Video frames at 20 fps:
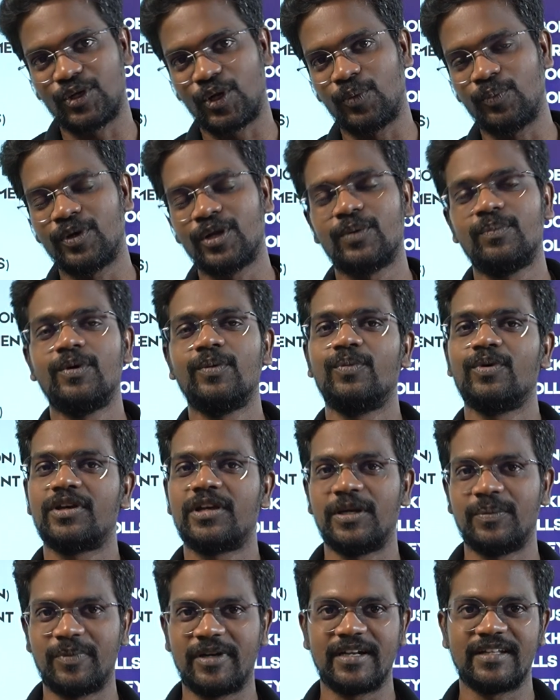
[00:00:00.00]
ரொம்ப ரொம்ப
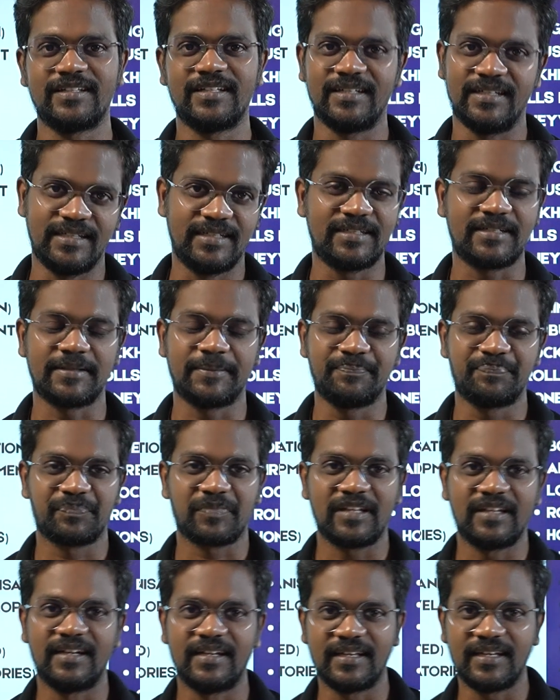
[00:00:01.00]
முக்கியமானதாக இருக்குது
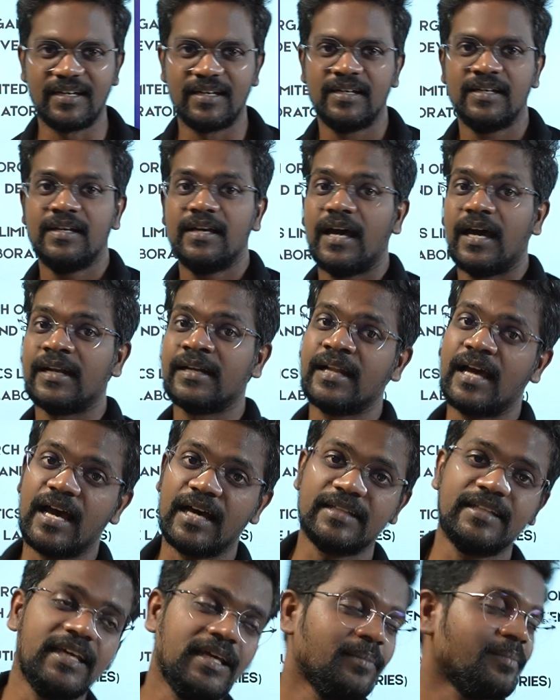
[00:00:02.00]
இல்லையா அண்ட்
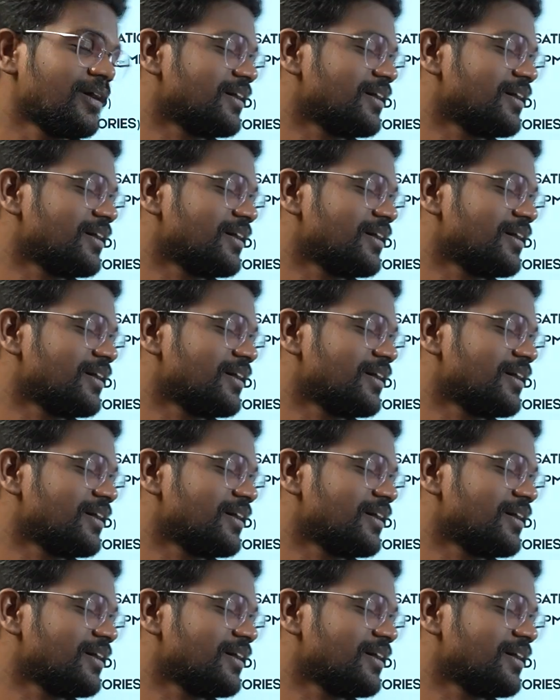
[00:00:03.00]
அதே